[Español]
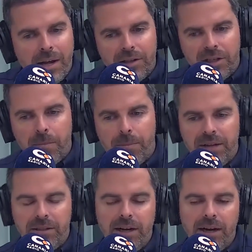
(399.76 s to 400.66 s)
siempre
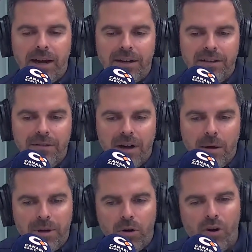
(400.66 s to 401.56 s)
tienen que recibirlas,
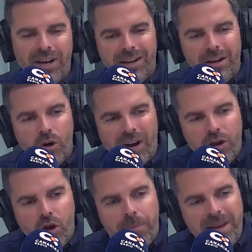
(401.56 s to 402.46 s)
pero lo que, lo que
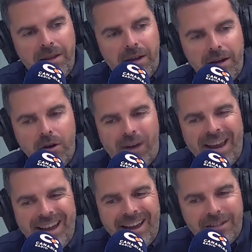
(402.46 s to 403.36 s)
ellos piden y lo que hay
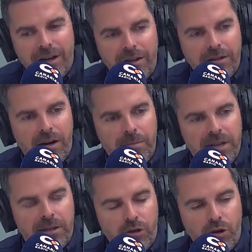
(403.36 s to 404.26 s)
que hacer desde la
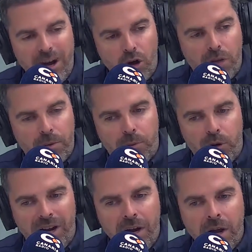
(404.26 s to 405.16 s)
administración, y es lo que
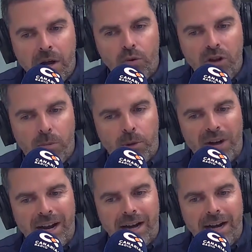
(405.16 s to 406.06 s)
propone Unidos por
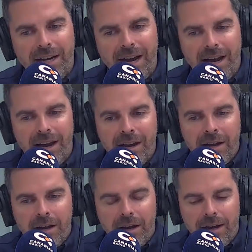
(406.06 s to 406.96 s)
Gran Canaria, es,
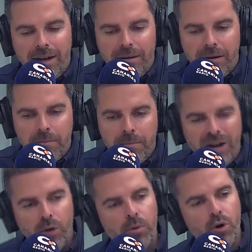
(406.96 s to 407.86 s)
es
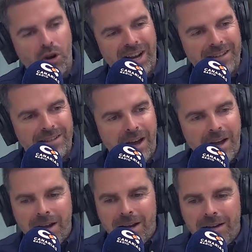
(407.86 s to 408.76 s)
menos burocracia.
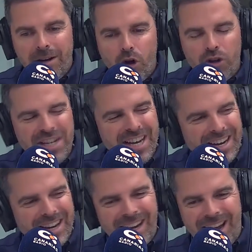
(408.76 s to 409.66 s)
Lo
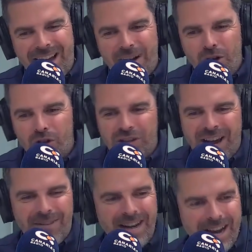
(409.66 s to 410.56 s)
llenan los
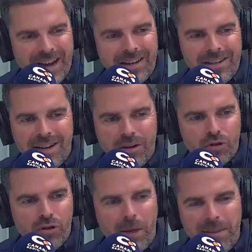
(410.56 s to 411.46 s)
sablean ya no
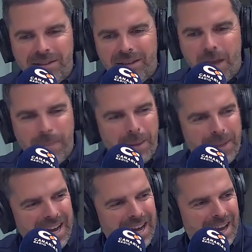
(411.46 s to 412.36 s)
solamente a
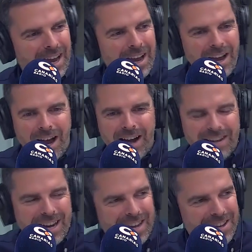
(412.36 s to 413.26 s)
papeles, a
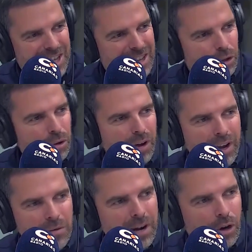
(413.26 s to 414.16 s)
requisitos,
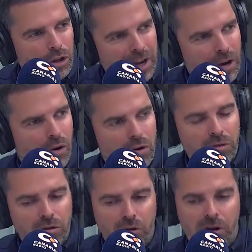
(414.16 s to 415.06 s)
es una cosa de locos.
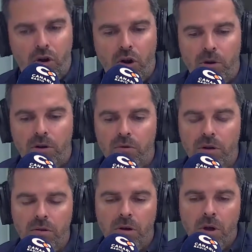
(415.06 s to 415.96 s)
Nosotros que nos hemos
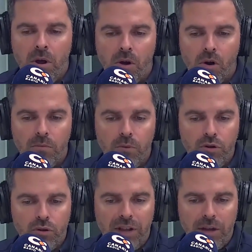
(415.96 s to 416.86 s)
reunido con
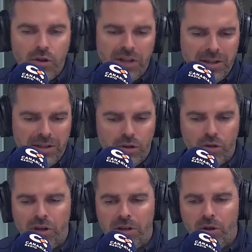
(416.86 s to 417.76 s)
muchos de ellos de
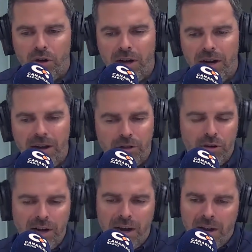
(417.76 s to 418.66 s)
distintos sectores en la
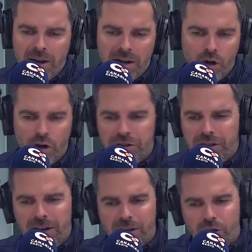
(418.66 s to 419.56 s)
zona
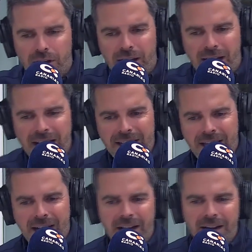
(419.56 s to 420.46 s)
norte, en la zona de
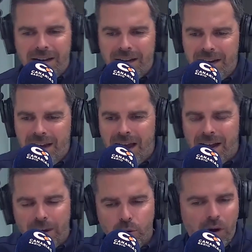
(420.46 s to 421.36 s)
Galdar, en Guía, en
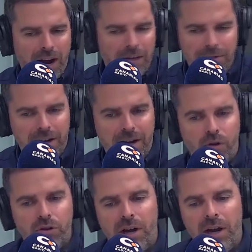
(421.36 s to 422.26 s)
Arucas, en fin, y en
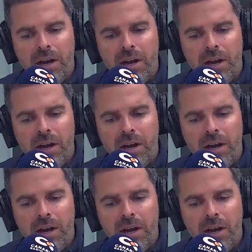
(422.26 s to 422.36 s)
otras